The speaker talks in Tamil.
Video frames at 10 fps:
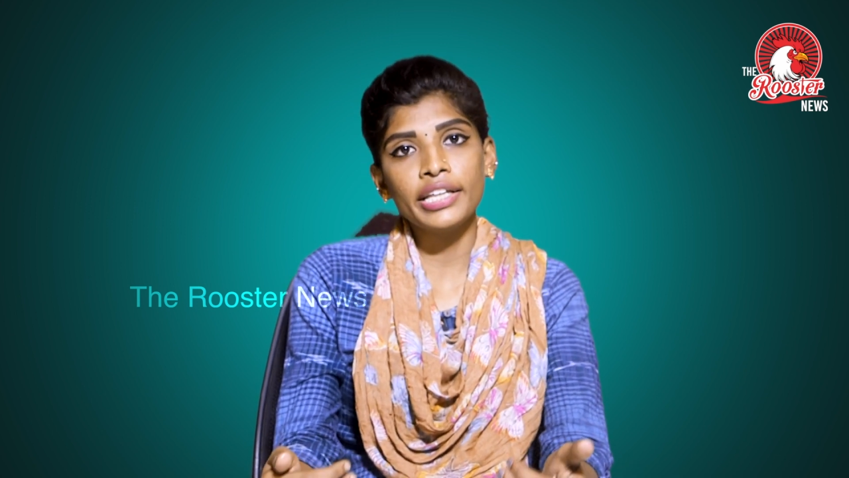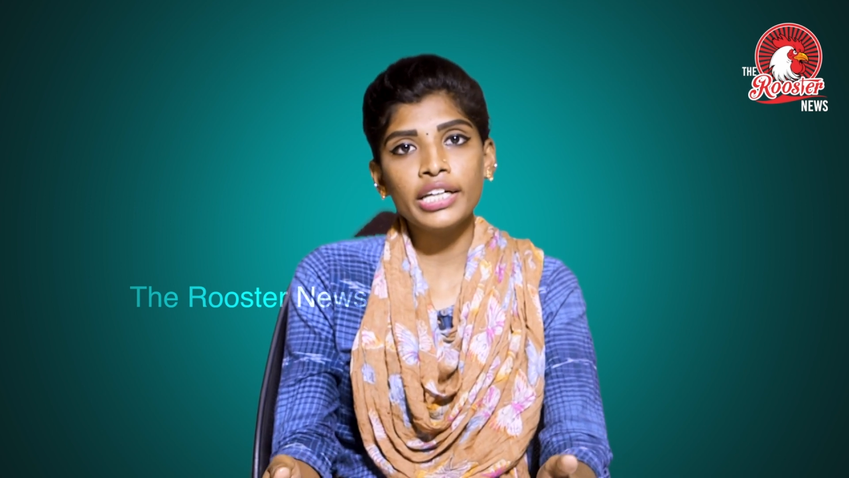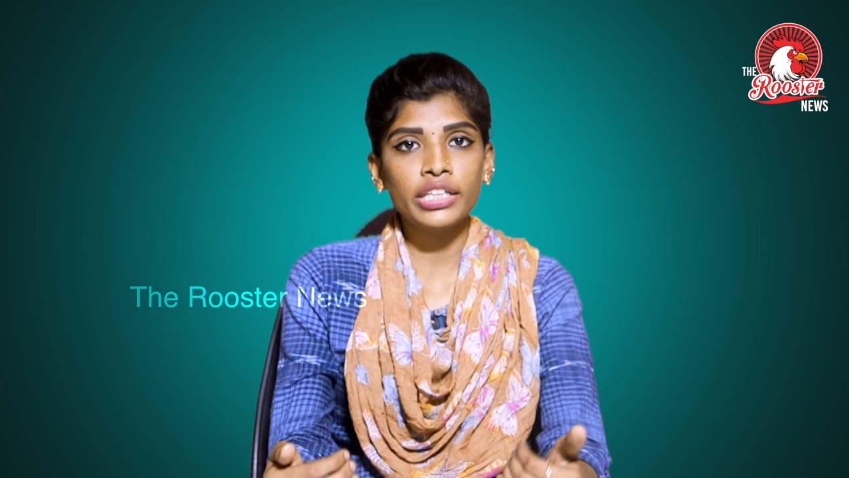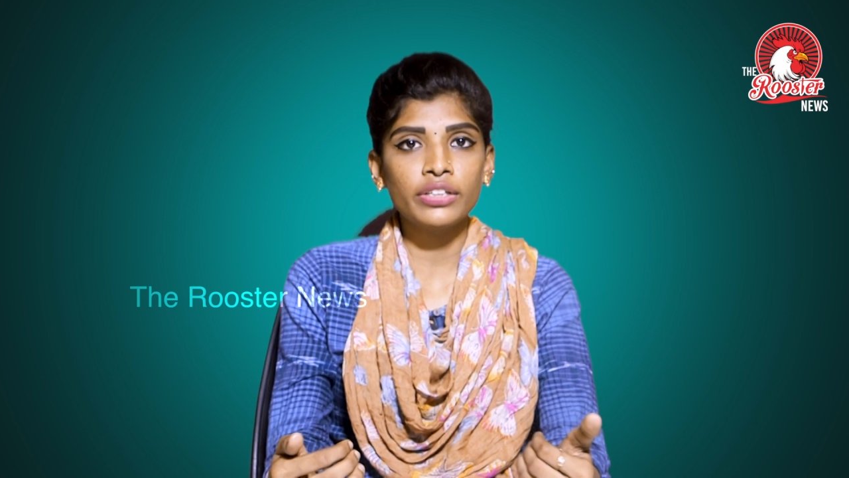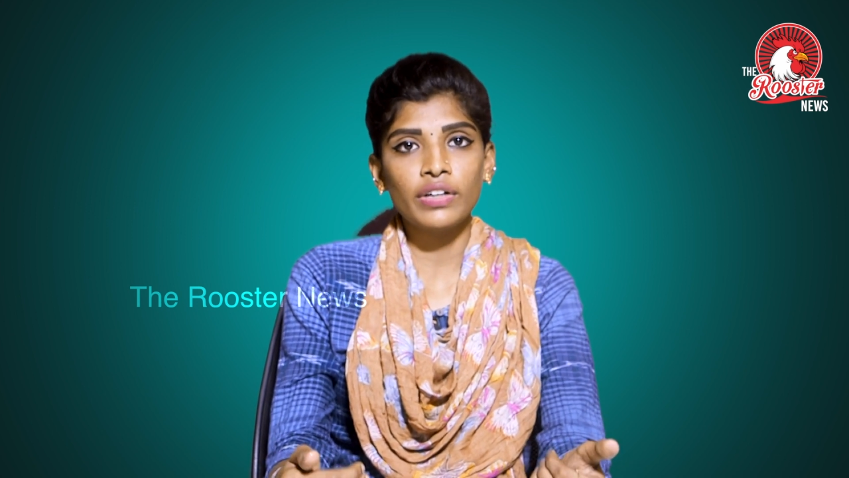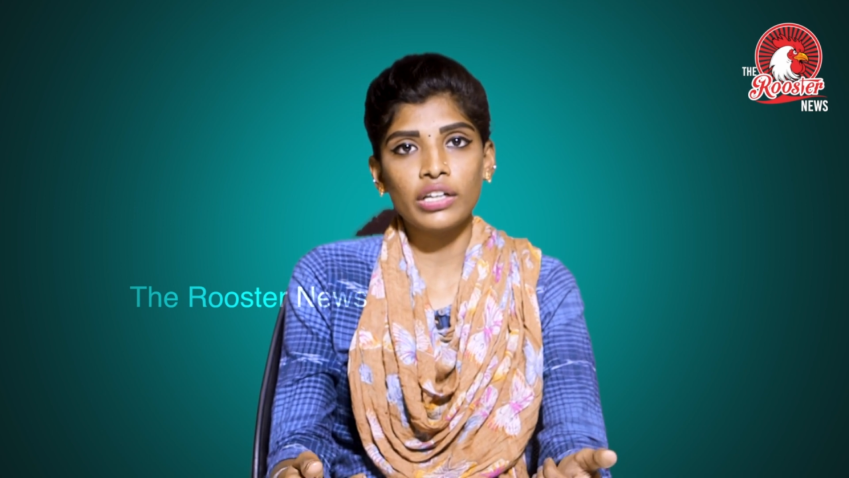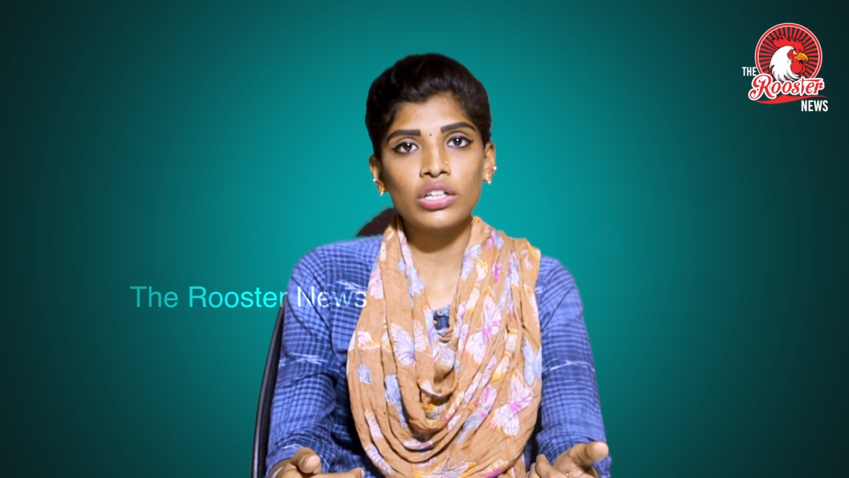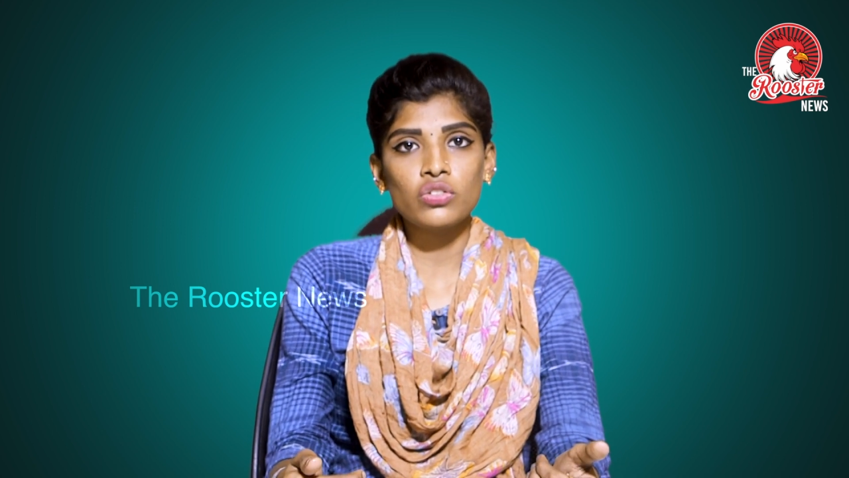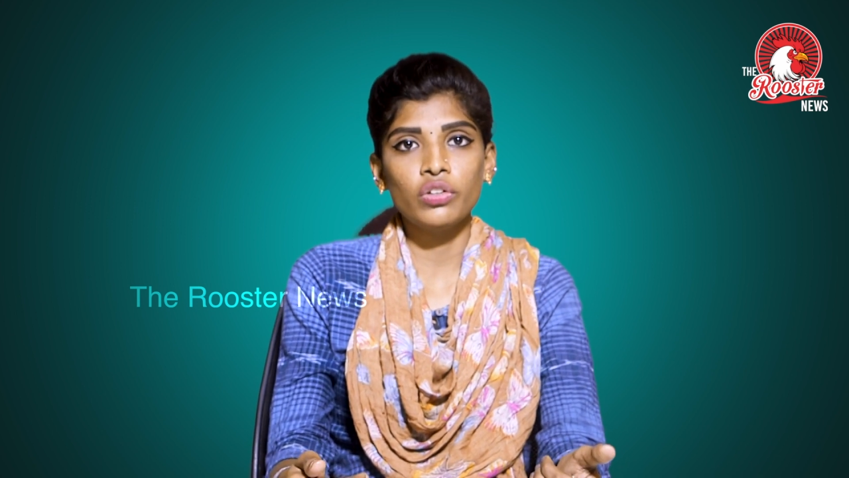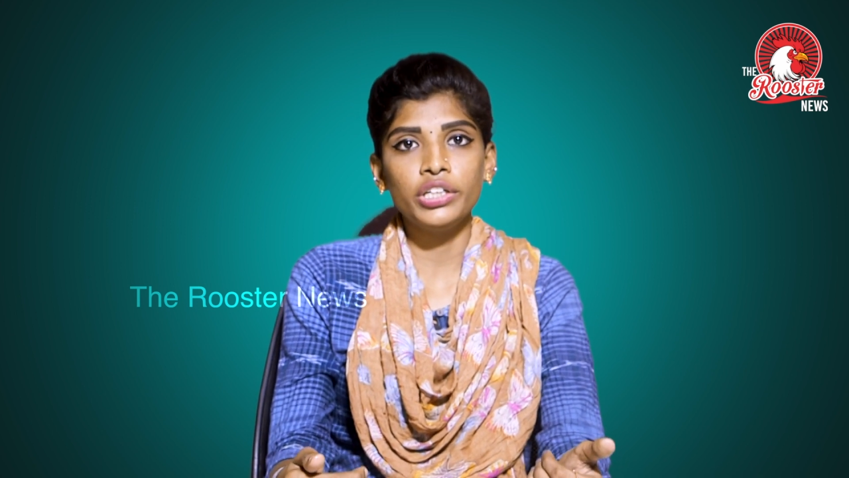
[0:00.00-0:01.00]
அதிகரித்து
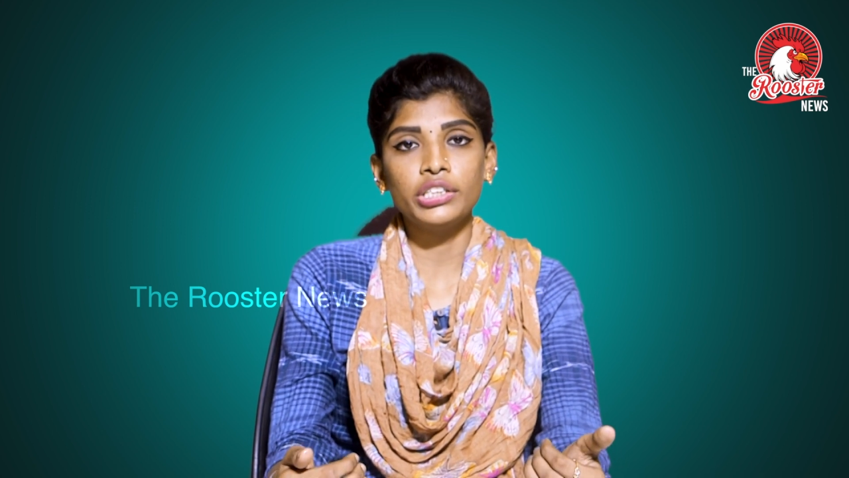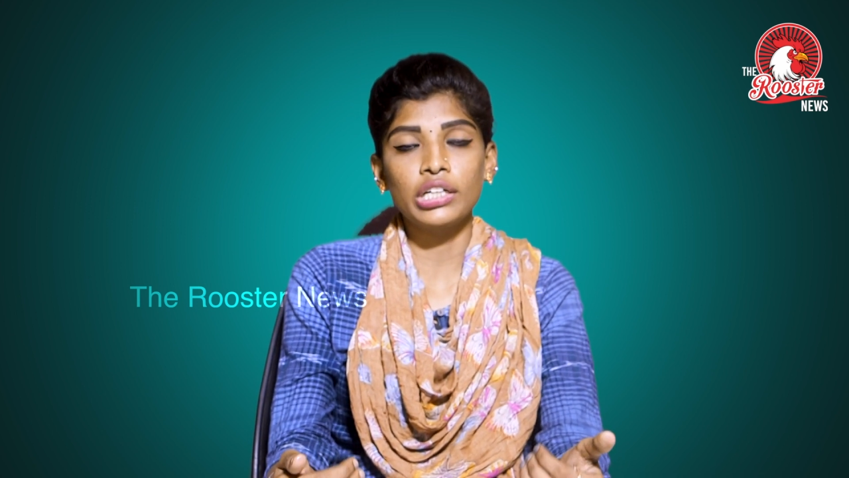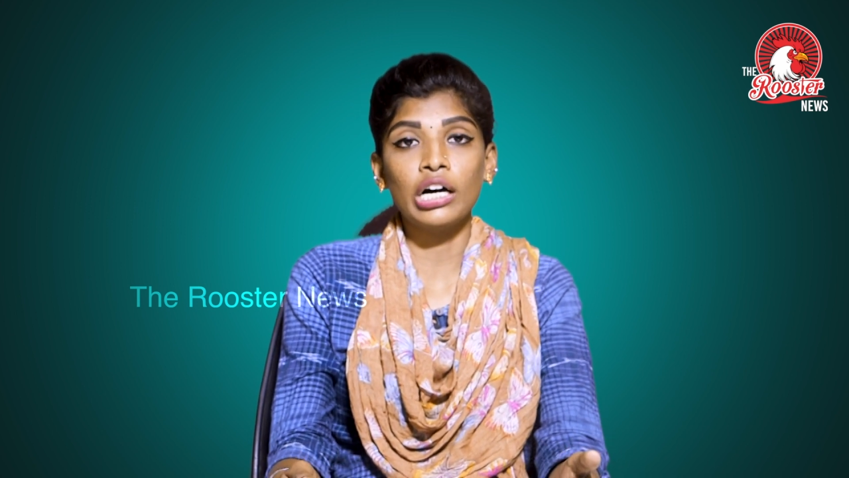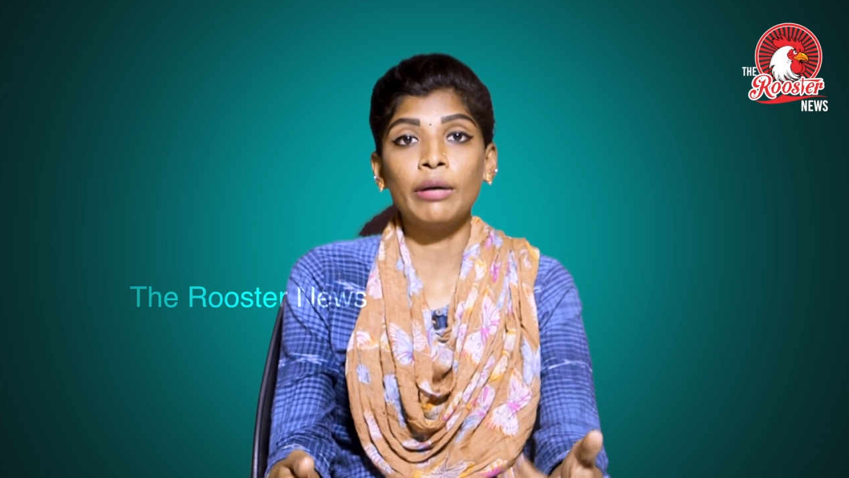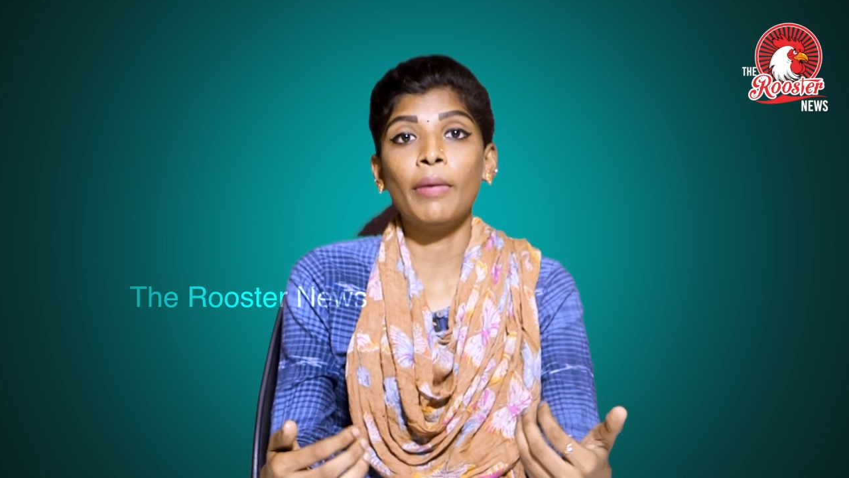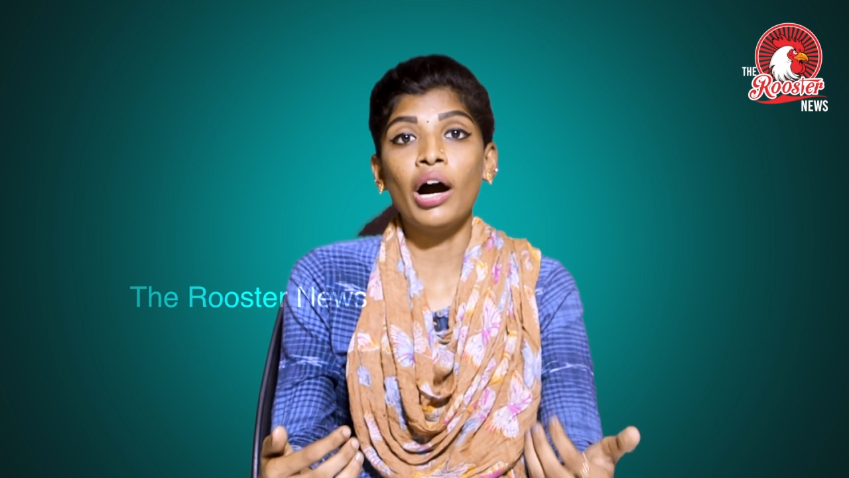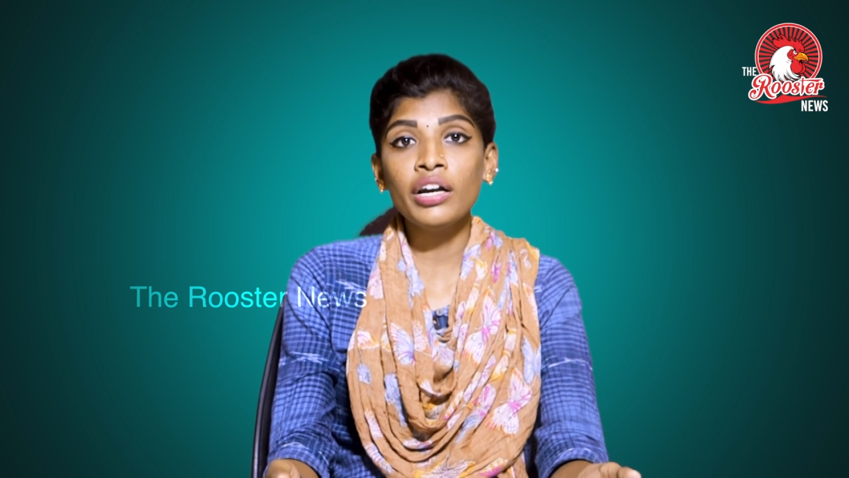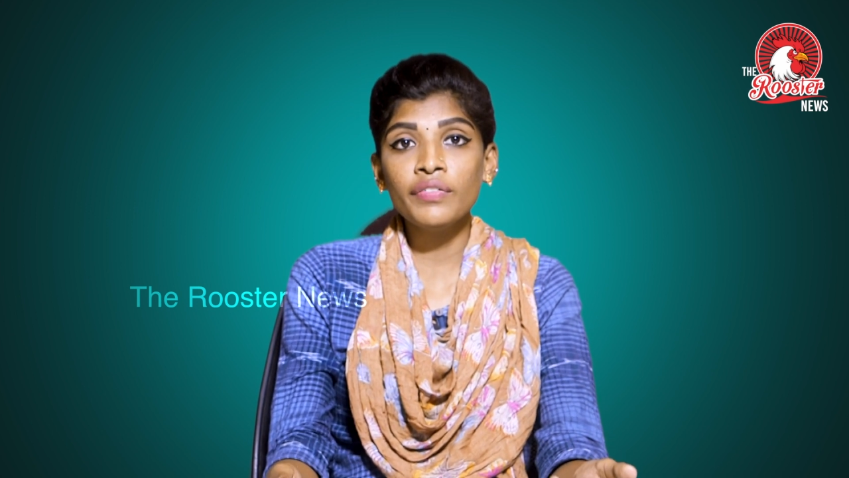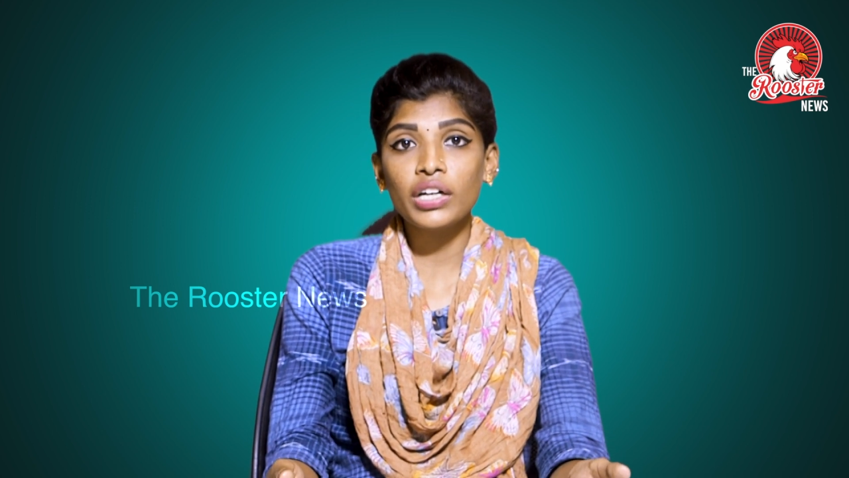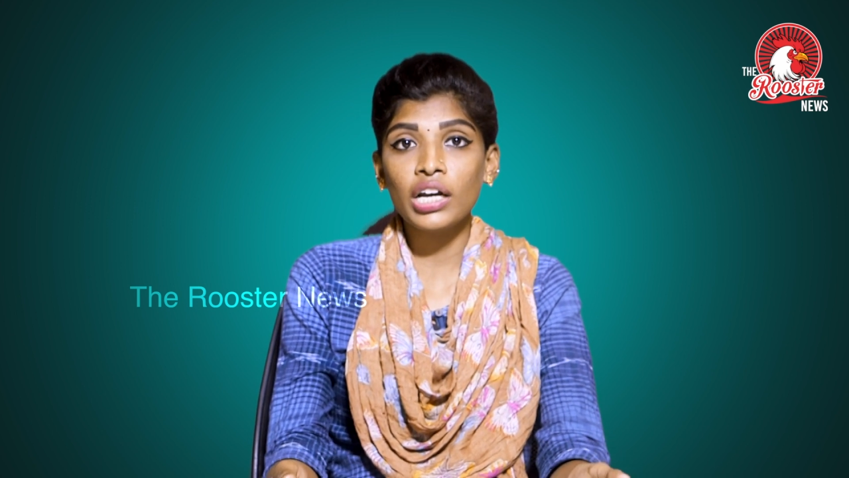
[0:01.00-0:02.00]
வரதா சொல்லிட்டு இருக்காங்க
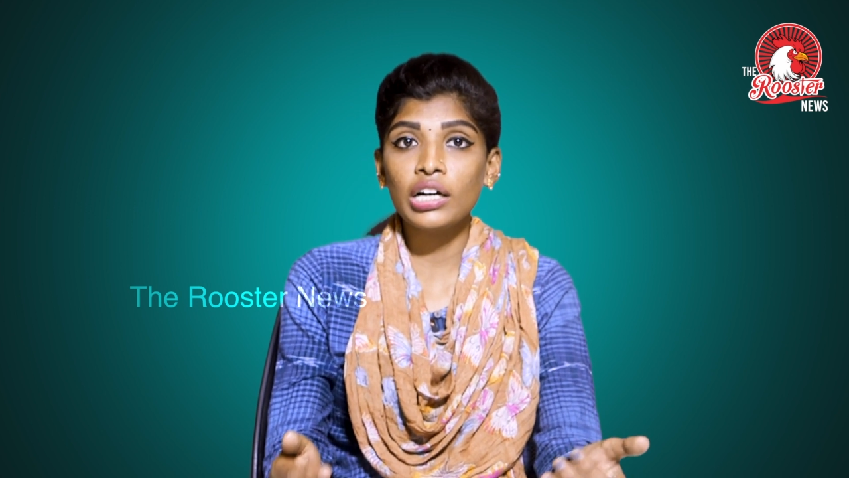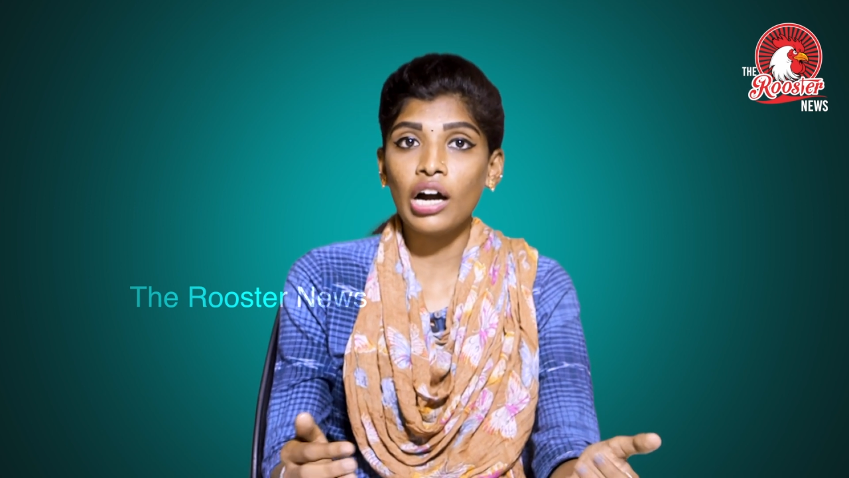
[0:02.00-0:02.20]
மாணவர்கள்